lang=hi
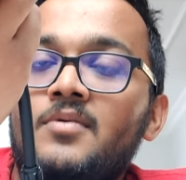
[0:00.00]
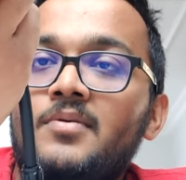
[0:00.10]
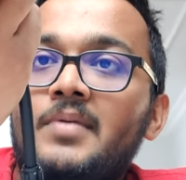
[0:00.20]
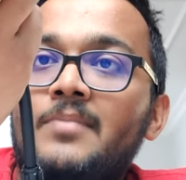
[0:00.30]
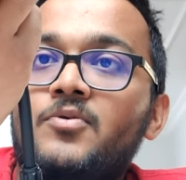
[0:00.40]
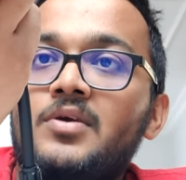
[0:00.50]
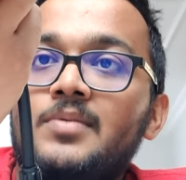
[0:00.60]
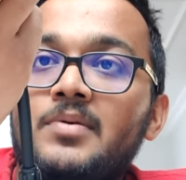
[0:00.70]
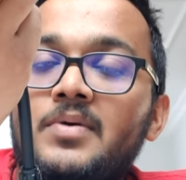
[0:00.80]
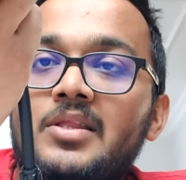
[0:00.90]
अभी मैं आपको
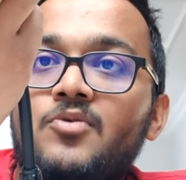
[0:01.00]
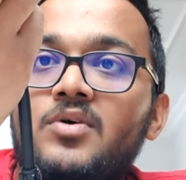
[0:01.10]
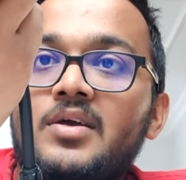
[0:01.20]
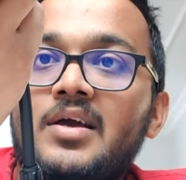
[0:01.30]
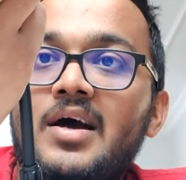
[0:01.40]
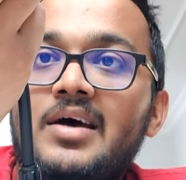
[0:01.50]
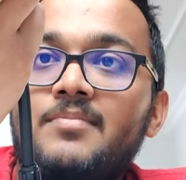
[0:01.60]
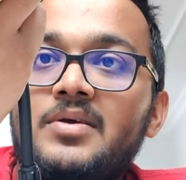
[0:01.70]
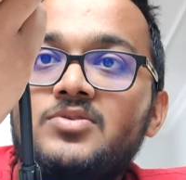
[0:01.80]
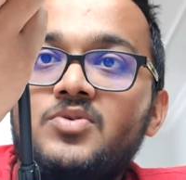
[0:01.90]
ये भी बताऊंगा कि
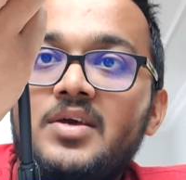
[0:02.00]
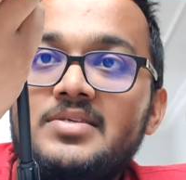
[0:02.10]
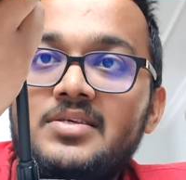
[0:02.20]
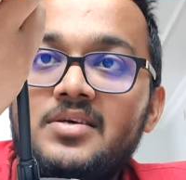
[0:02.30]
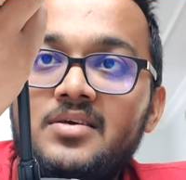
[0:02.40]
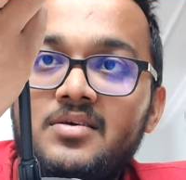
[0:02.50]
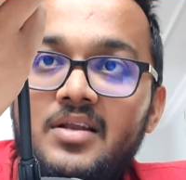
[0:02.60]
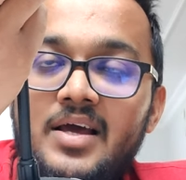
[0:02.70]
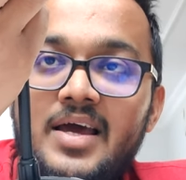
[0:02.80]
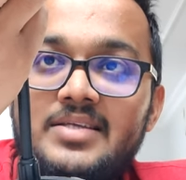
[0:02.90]
कार में इसको कैसे
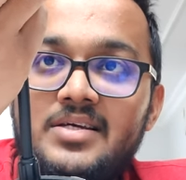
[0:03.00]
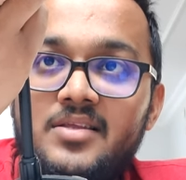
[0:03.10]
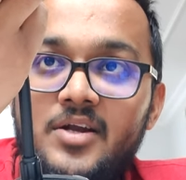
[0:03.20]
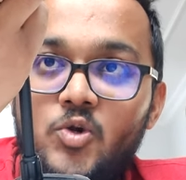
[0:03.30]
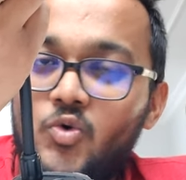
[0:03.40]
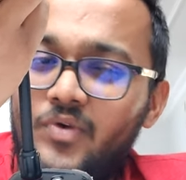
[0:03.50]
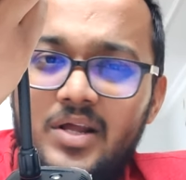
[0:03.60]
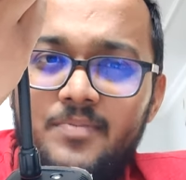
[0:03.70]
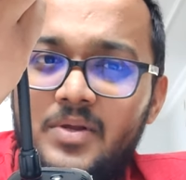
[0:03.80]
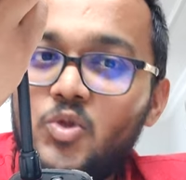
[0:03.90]
लगाया जाता है टू
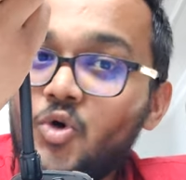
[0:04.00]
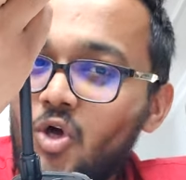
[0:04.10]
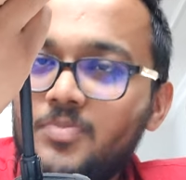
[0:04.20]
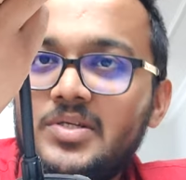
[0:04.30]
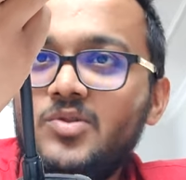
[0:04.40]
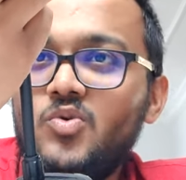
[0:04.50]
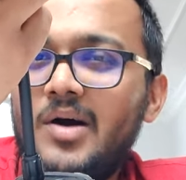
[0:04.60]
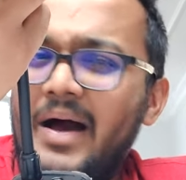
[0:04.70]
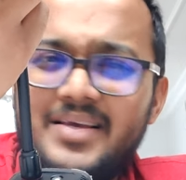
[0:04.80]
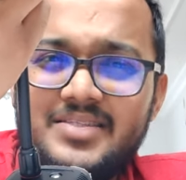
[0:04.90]
व्हीलर में दो ही ऑप्शन
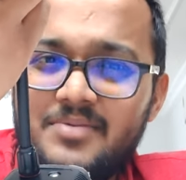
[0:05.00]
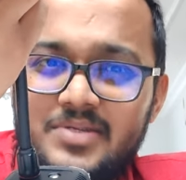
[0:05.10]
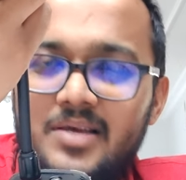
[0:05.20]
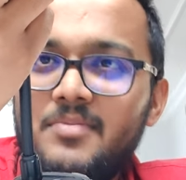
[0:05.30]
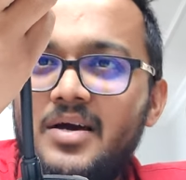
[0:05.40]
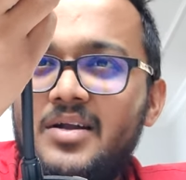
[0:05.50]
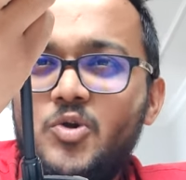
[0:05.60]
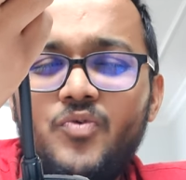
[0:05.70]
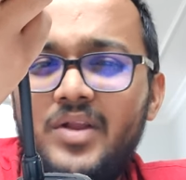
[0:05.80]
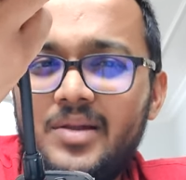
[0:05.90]
दूंगा बाकी सब सेम है
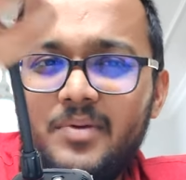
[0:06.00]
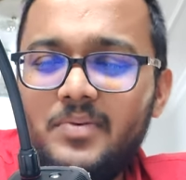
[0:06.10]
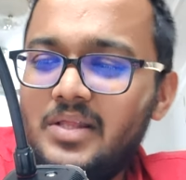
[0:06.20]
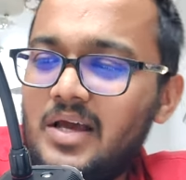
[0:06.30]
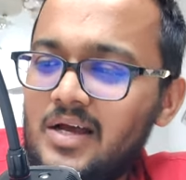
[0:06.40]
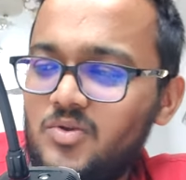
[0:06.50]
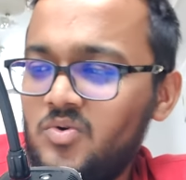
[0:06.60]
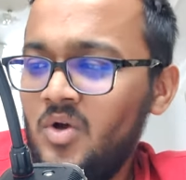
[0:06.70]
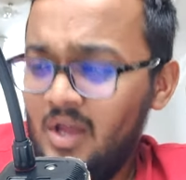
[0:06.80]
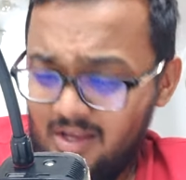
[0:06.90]
अगर टू व्हीलर में भी दिखा
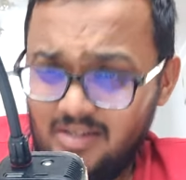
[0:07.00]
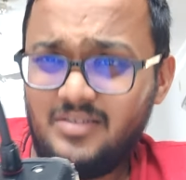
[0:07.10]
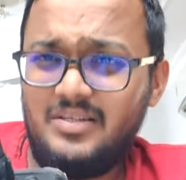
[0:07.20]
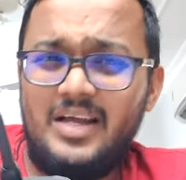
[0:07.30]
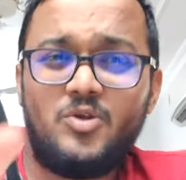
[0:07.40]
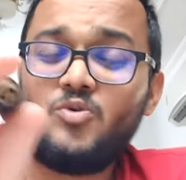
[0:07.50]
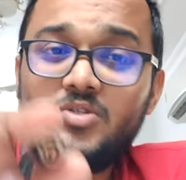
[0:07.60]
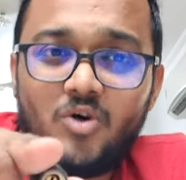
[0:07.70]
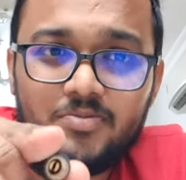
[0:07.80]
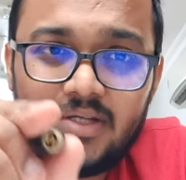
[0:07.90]
दूं या तो
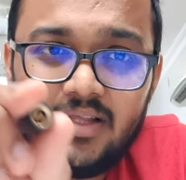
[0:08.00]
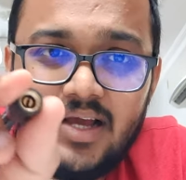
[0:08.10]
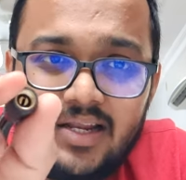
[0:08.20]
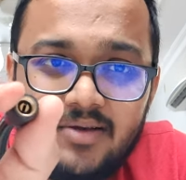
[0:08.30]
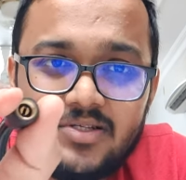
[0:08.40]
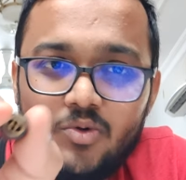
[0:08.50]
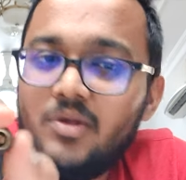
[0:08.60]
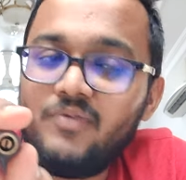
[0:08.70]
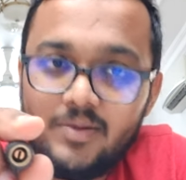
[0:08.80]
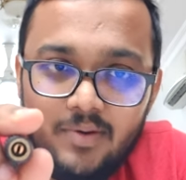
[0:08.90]
कुछ ऑप्शन दिखाने की जरूरत
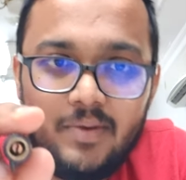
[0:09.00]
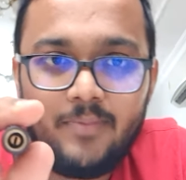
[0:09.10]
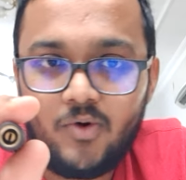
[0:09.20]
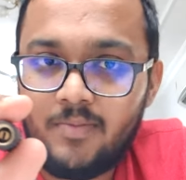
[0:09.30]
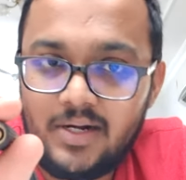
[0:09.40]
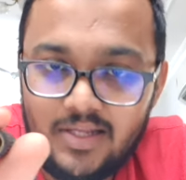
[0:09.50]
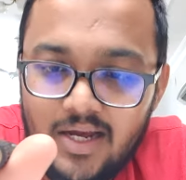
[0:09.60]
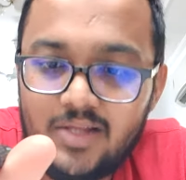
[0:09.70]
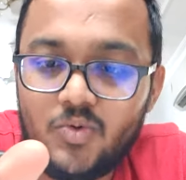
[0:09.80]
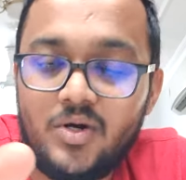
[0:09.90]
नहीं फिर भी मैं आपको एक बार
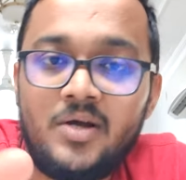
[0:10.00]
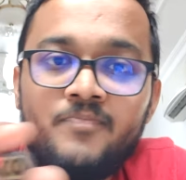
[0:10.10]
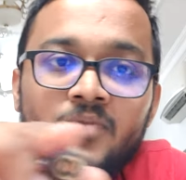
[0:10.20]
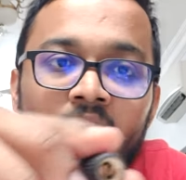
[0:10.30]
दिखा दूंगा